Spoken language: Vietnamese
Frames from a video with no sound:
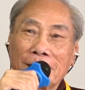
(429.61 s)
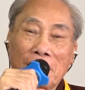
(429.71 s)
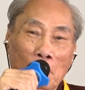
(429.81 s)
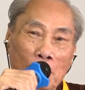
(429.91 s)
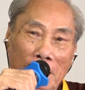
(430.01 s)

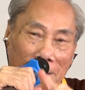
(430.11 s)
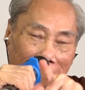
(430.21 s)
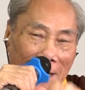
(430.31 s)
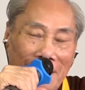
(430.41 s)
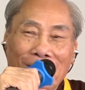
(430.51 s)
Cái câu này
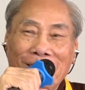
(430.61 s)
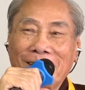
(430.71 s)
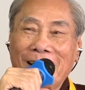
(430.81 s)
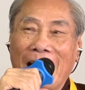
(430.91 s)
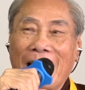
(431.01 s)
nghe nói
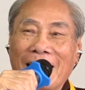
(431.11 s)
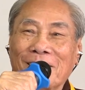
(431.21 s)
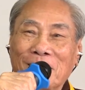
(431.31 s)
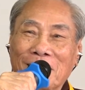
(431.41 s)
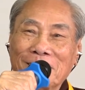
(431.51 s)
nó lạ
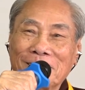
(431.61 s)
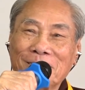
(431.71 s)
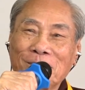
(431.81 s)
lắm phải không?